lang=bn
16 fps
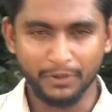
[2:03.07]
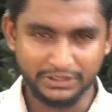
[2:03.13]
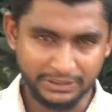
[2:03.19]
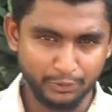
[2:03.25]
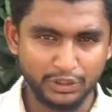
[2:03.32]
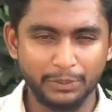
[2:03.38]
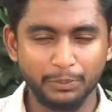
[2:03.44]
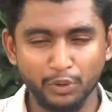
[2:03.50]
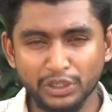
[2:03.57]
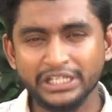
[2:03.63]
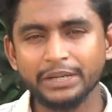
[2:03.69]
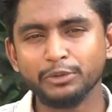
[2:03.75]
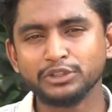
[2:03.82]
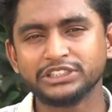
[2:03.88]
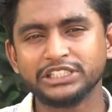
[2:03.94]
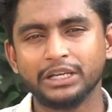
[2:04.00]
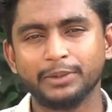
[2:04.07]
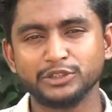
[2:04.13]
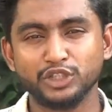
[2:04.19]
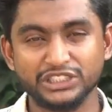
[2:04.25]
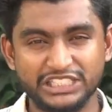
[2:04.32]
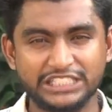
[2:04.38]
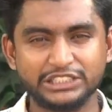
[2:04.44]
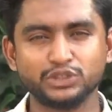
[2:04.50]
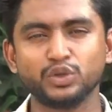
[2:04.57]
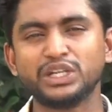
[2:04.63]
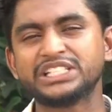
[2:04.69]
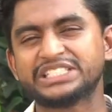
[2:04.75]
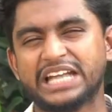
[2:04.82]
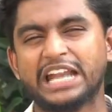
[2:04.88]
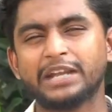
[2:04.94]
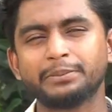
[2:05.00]
যেমনটা বোলিংয়ে বলছিলাম আসলে
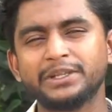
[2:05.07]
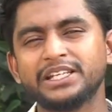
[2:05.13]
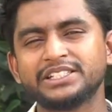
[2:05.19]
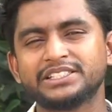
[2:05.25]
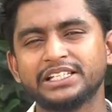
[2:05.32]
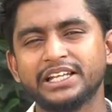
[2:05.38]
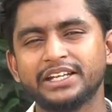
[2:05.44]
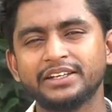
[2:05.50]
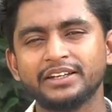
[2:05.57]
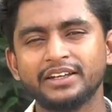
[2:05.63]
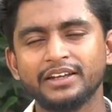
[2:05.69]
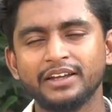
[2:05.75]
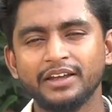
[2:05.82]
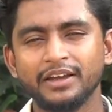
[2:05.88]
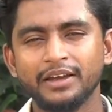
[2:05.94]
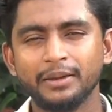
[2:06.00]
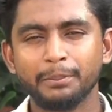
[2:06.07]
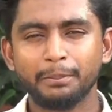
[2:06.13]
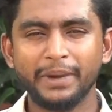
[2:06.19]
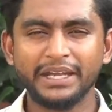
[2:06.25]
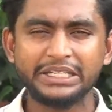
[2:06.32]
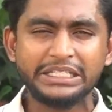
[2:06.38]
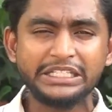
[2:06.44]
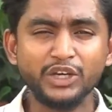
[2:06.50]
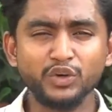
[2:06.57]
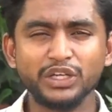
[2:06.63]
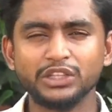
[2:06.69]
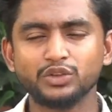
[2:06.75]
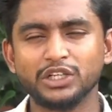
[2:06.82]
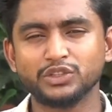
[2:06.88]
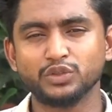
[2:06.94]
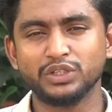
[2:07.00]
সাতচল্লিশ রান বিলিয়েছিলেন ব্যাটিংয়েও
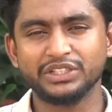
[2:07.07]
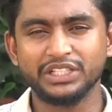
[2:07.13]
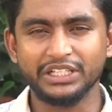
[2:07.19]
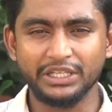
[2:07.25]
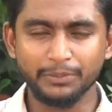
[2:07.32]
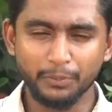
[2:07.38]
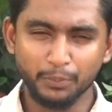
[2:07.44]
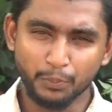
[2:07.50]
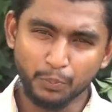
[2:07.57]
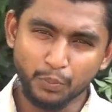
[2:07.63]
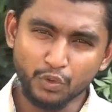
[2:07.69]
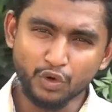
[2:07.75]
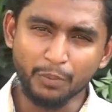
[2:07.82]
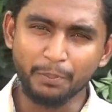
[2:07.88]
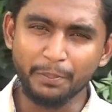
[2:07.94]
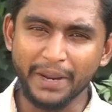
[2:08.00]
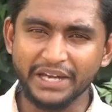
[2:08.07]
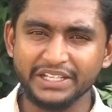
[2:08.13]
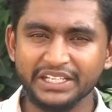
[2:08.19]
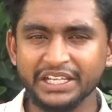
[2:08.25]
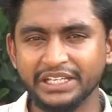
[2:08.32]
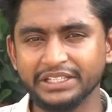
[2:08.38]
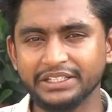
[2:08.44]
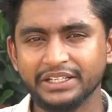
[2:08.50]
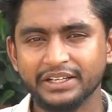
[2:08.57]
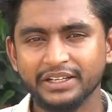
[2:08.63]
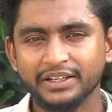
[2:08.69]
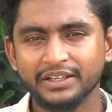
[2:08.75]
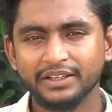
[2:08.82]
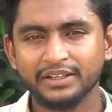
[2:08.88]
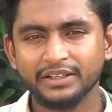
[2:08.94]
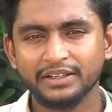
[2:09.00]
কিন্তু আসলে তিনি পুরো ব্যাটিংয়েই
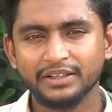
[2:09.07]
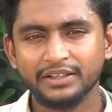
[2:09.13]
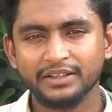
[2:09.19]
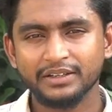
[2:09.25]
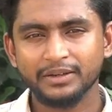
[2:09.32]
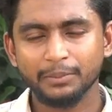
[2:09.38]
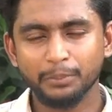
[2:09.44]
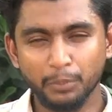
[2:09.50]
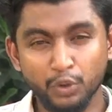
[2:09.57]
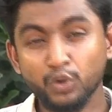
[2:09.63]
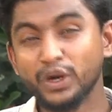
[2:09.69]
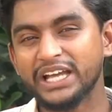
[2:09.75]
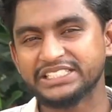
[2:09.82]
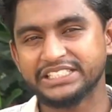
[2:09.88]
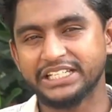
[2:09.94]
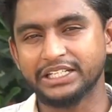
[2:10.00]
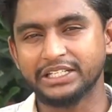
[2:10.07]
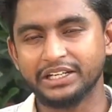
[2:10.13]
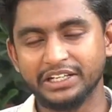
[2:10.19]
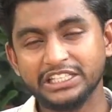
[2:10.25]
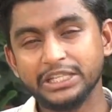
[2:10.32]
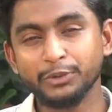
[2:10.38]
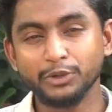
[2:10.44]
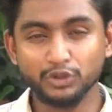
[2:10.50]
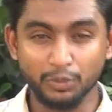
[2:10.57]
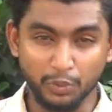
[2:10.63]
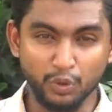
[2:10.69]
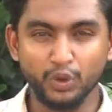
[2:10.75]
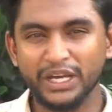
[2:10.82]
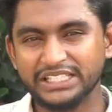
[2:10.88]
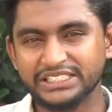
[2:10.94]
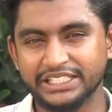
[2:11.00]
ভুগেছেন রীতিমতো
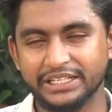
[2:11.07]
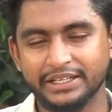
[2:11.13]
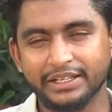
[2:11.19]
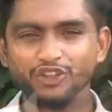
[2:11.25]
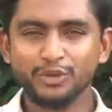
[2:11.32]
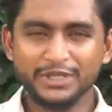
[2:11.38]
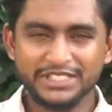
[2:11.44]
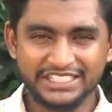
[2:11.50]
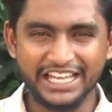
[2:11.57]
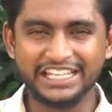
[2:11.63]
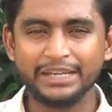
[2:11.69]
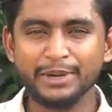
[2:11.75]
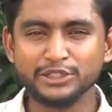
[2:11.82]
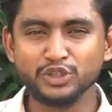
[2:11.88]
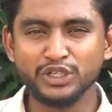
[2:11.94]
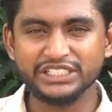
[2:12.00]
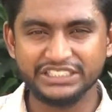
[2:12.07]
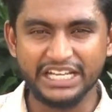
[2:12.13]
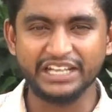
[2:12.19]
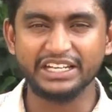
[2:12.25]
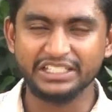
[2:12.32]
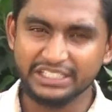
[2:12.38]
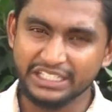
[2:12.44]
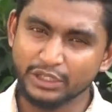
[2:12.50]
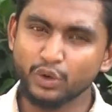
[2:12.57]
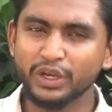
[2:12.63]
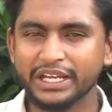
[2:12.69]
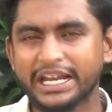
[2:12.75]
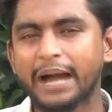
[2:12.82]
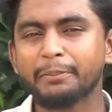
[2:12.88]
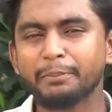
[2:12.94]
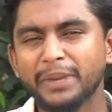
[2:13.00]
ভুগেছেন তবে সাকিব আসলে জানেন কি করে
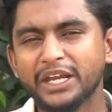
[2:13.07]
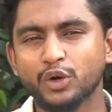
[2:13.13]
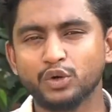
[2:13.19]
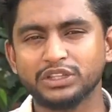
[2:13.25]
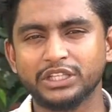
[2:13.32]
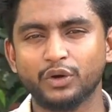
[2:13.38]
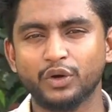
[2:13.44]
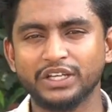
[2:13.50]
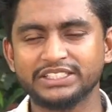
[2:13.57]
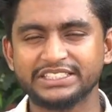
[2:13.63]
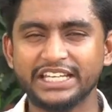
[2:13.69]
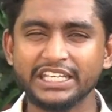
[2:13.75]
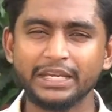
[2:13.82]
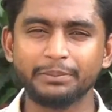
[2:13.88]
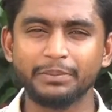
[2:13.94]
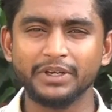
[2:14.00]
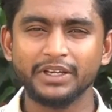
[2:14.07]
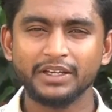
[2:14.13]
কামব্যাক করতে হয় সাকিব